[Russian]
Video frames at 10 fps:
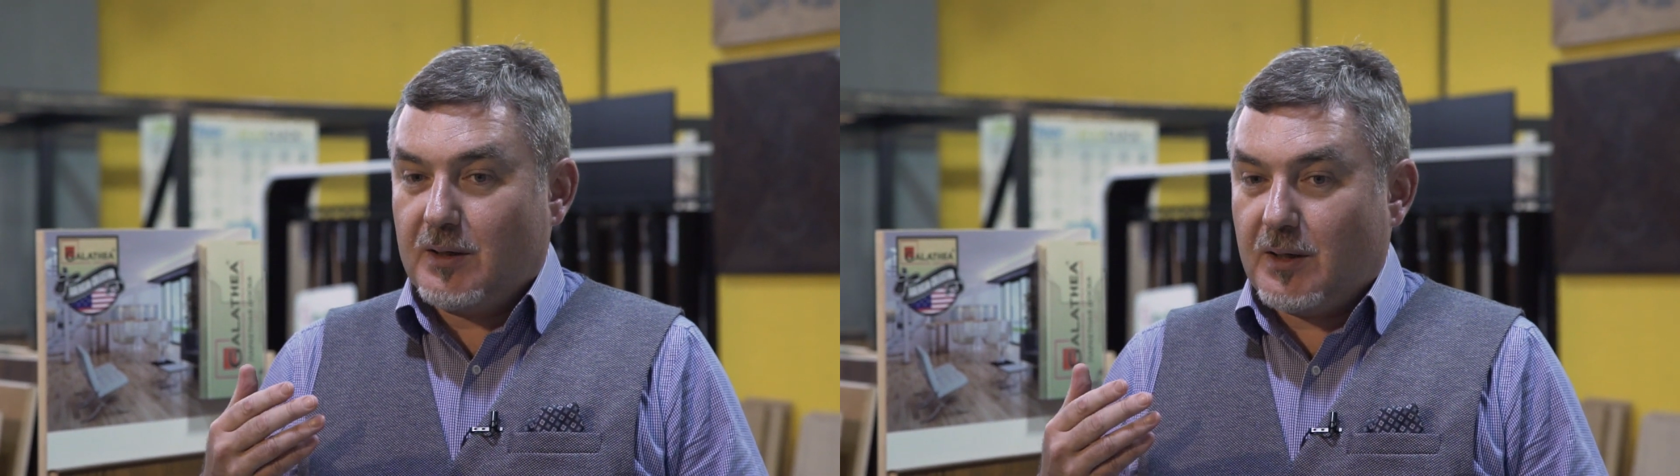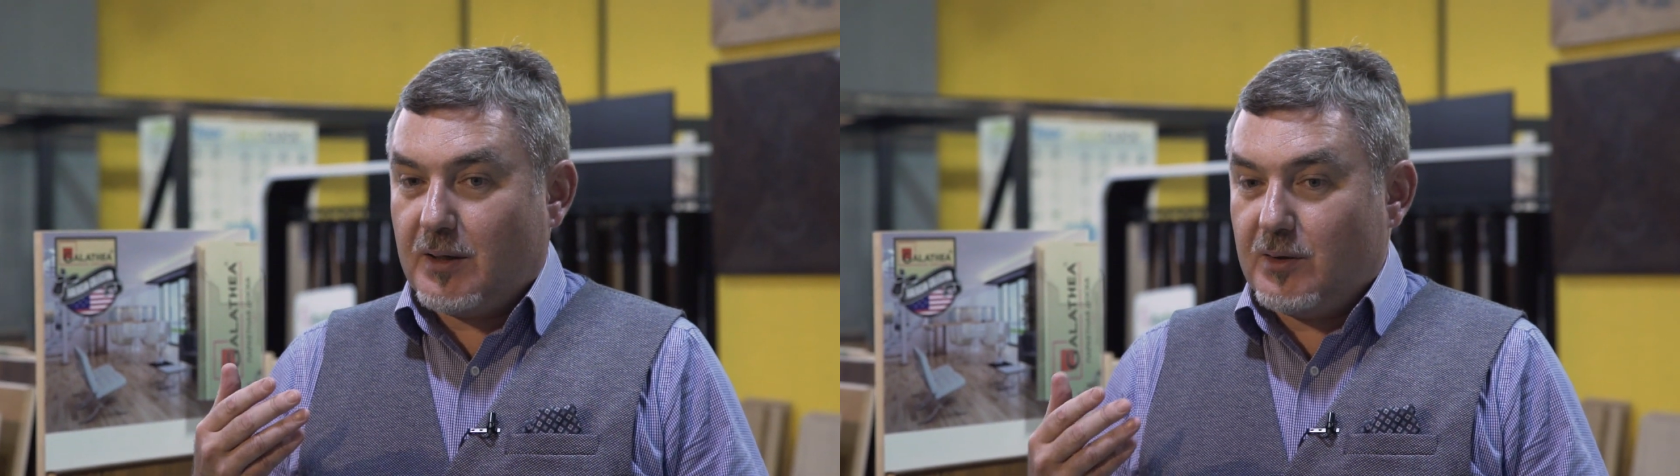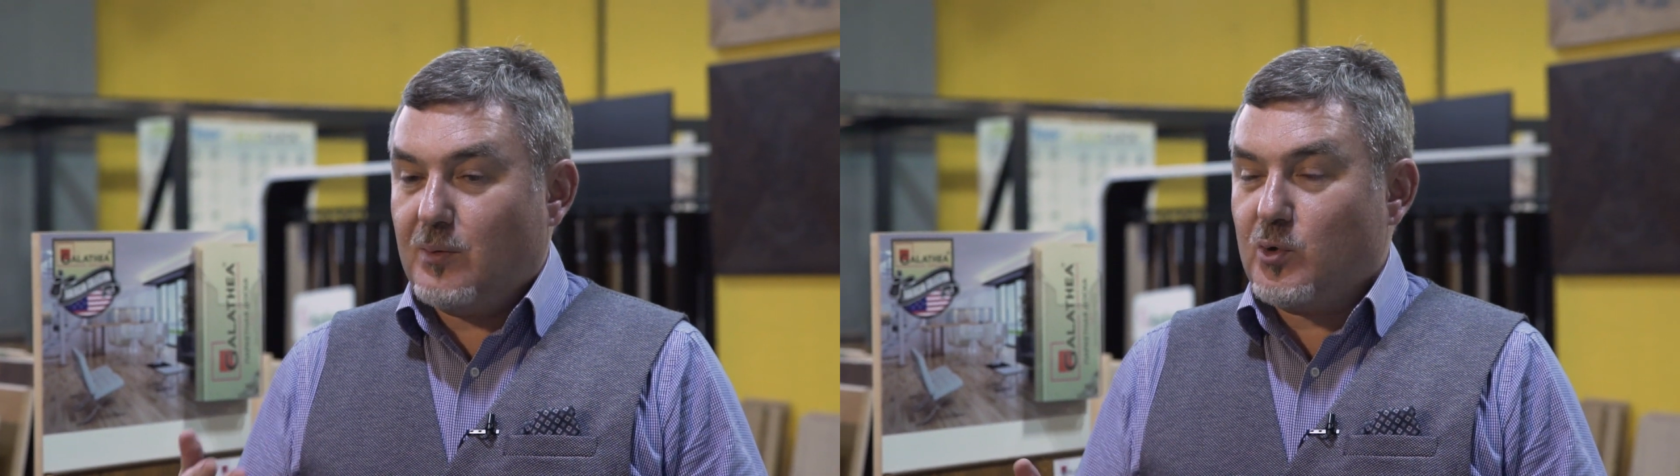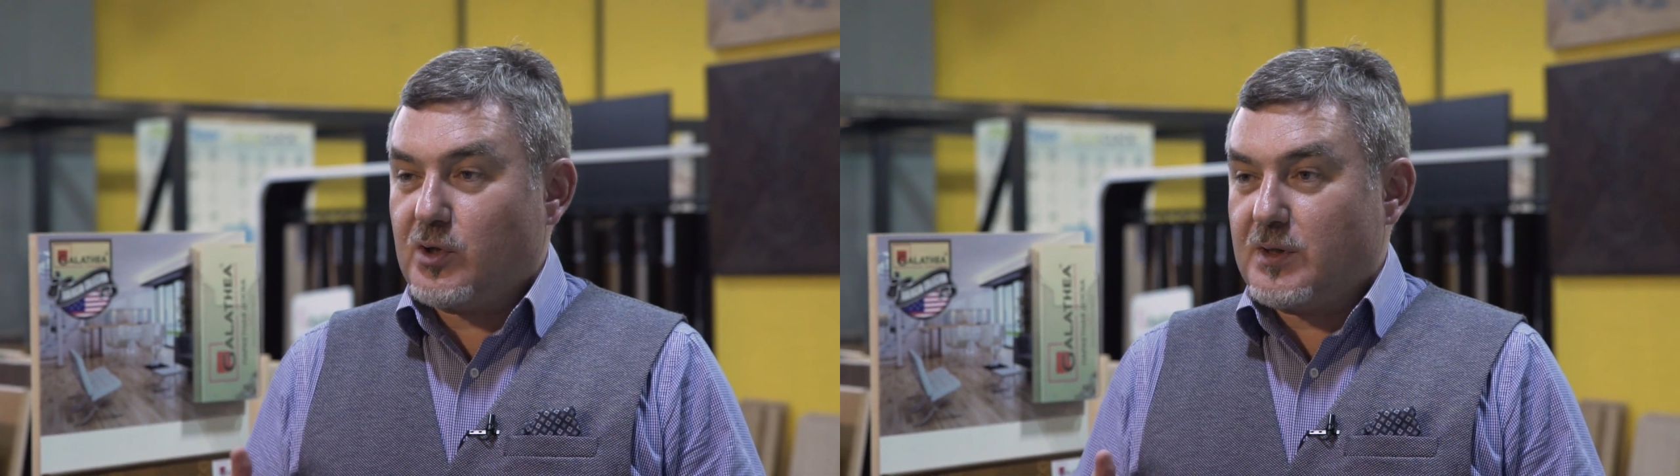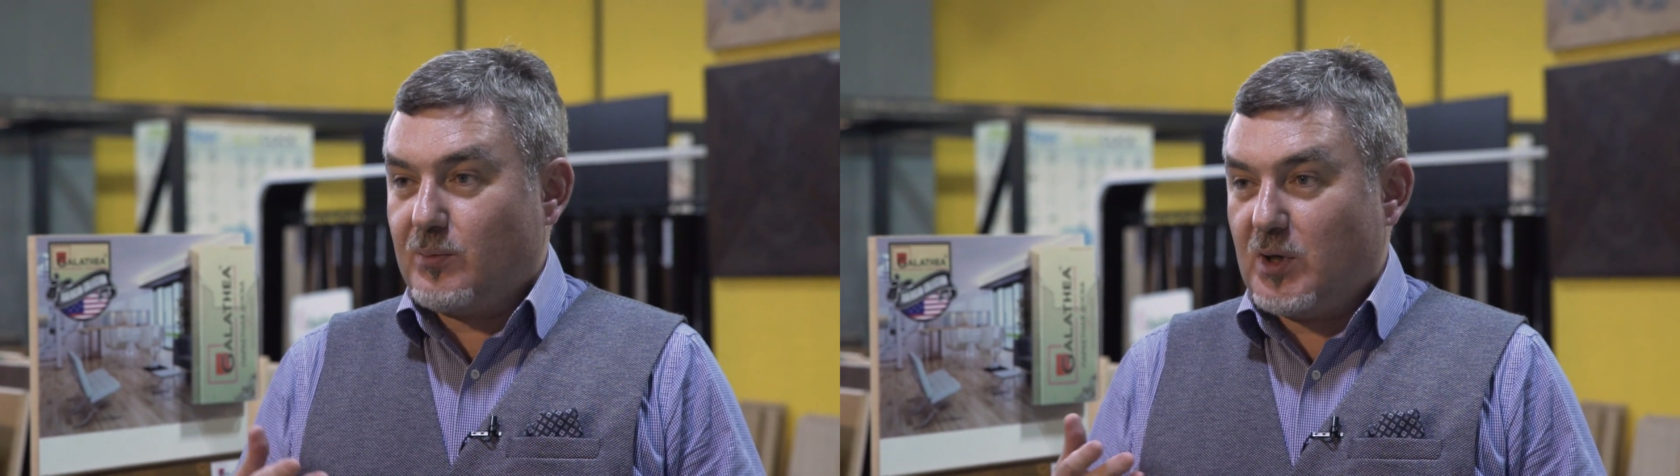ее
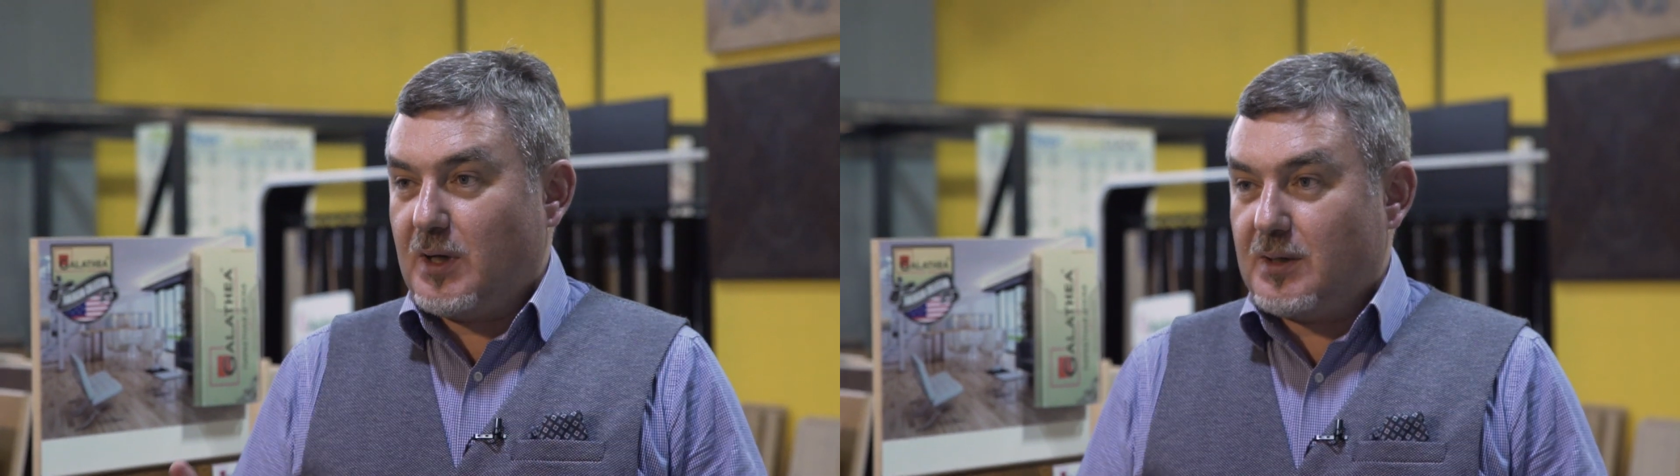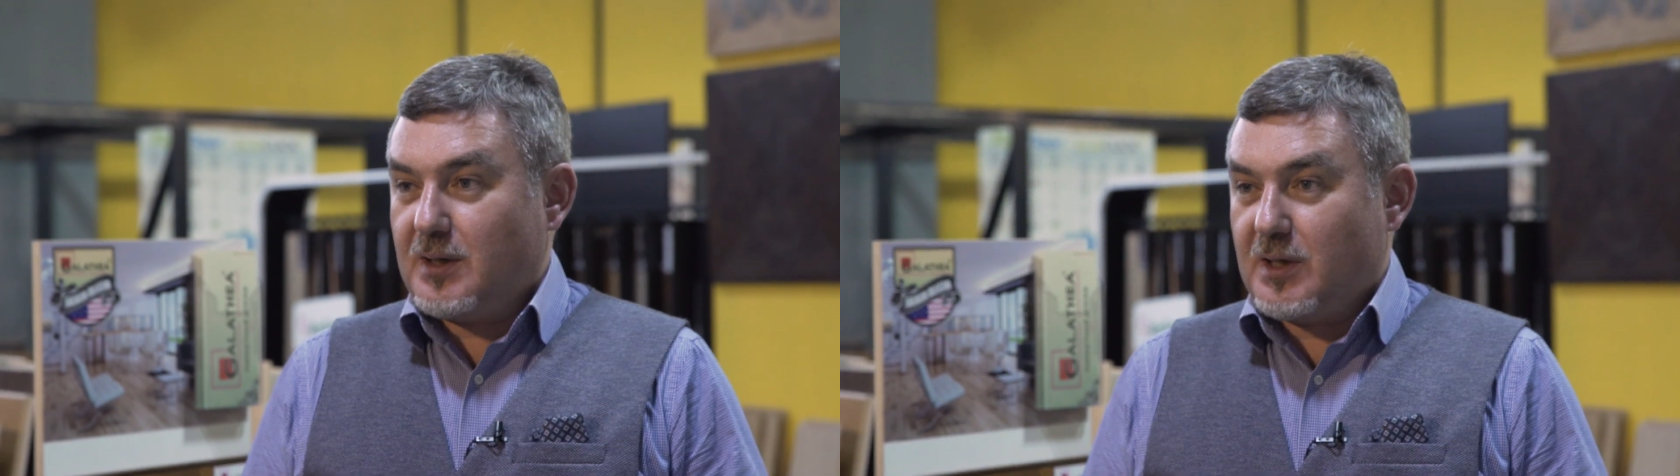можно собирать